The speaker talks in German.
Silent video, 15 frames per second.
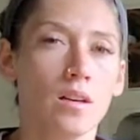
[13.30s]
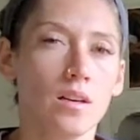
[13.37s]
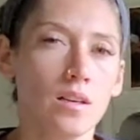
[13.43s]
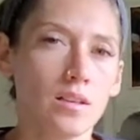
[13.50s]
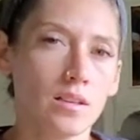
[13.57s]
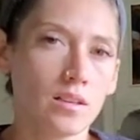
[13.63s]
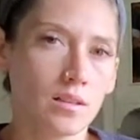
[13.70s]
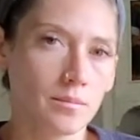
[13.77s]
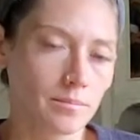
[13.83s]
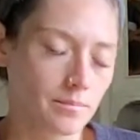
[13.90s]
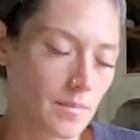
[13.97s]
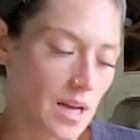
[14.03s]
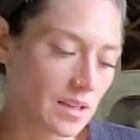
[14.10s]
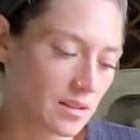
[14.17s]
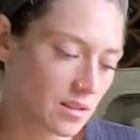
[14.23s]
Ähm,
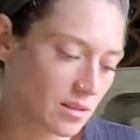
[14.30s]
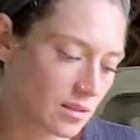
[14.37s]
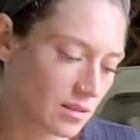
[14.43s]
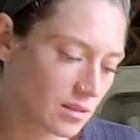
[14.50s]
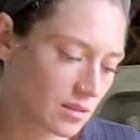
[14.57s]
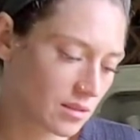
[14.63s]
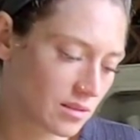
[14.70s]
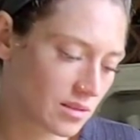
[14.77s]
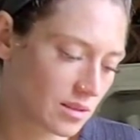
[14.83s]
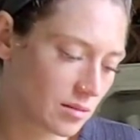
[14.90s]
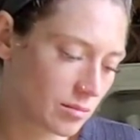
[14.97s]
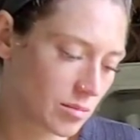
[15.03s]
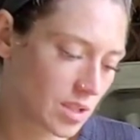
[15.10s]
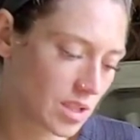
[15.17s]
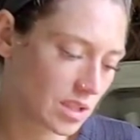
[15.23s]
manche
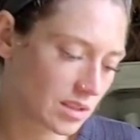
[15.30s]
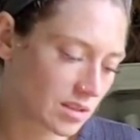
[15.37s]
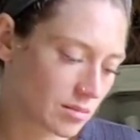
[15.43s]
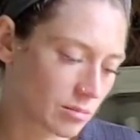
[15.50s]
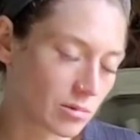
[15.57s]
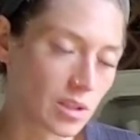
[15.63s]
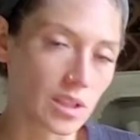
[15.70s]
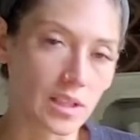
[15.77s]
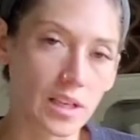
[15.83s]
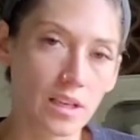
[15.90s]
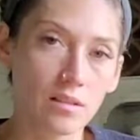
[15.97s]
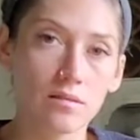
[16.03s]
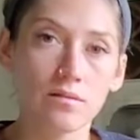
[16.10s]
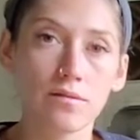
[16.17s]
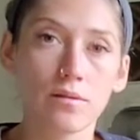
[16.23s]
sind mir letzten Monat
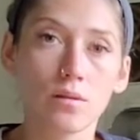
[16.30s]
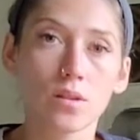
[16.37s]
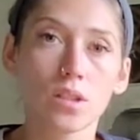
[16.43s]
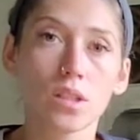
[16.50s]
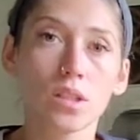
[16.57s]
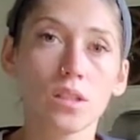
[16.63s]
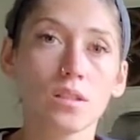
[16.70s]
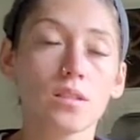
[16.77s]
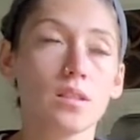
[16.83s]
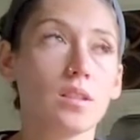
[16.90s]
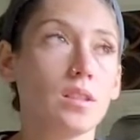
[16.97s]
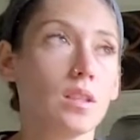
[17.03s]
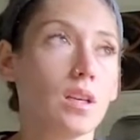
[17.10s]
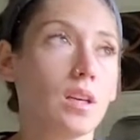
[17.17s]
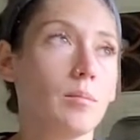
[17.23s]
entfolgt.
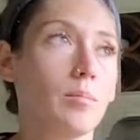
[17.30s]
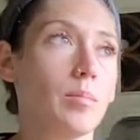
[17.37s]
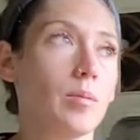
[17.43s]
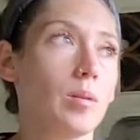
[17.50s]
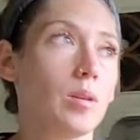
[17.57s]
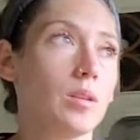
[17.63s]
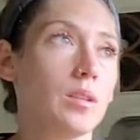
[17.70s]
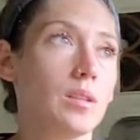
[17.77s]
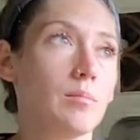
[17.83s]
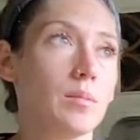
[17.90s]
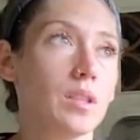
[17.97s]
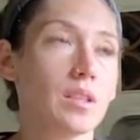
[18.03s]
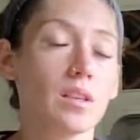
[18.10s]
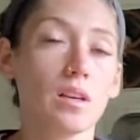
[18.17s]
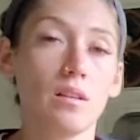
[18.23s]
Ich habe
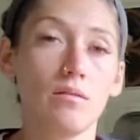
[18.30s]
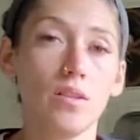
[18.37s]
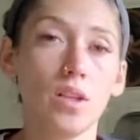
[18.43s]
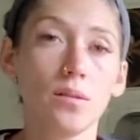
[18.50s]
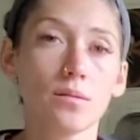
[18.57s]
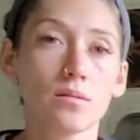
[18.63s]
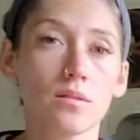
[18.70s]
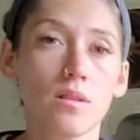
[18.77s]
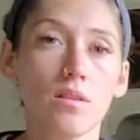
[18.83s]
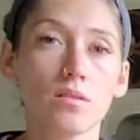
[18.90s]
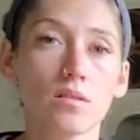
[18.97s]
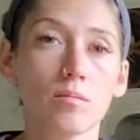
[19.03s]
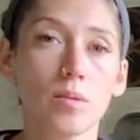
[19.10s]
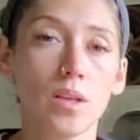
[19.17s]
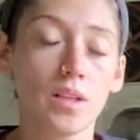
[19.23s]
nämlich keine Videos
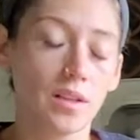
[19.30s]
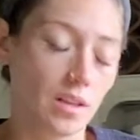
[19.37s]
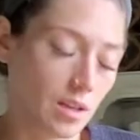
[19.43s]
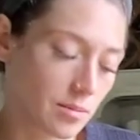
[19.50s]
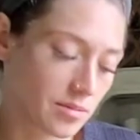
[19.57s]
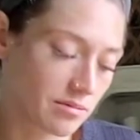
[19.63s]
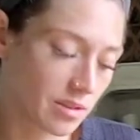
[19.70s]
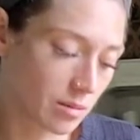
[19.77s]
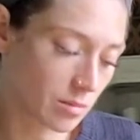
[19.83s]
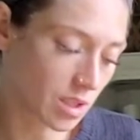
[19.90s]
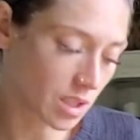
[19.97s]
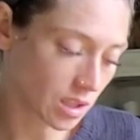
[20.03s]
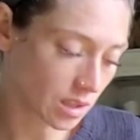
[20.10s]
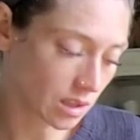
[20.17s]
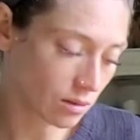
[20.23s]
rausgebracht. Ich habe es wegen
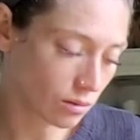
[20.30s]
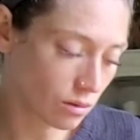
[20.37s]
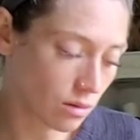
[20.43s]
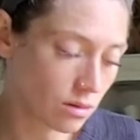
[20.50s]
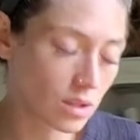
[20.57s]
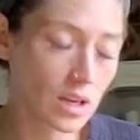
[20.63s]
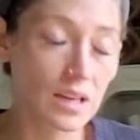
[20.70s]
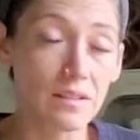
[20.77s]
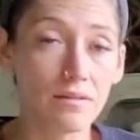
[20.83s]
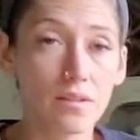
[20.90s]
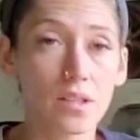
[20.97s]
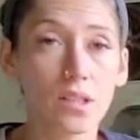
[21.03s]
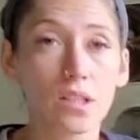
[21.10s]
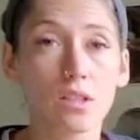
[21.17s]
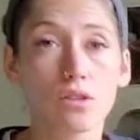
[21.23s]
meiner kleinen Tochter
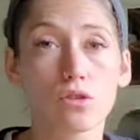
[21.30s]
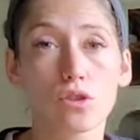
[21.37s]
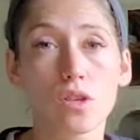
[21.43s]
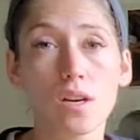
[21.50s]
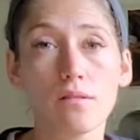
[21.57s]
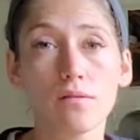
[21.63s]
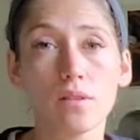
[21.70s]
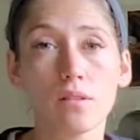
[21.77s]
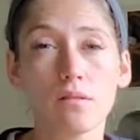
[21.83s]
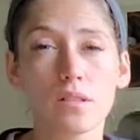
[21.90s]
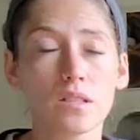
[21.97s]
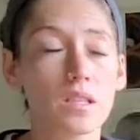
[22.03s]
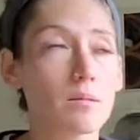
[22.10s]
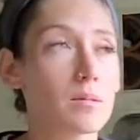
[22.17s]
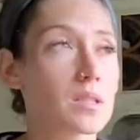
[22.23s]
einfach nicht geschafft. Ich war
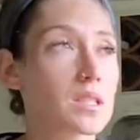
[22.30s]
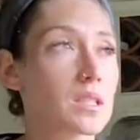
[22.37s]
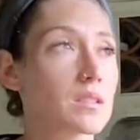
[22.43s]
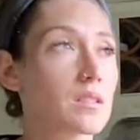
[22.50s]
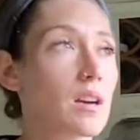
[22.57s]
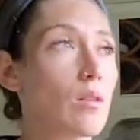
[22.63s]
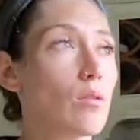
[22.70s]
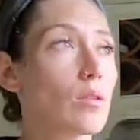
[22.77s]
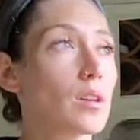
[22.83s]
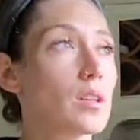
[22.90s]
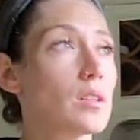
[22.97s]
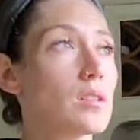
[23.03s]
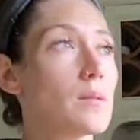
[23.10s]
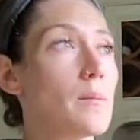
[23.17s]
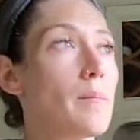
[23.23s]
selber sehr traurig.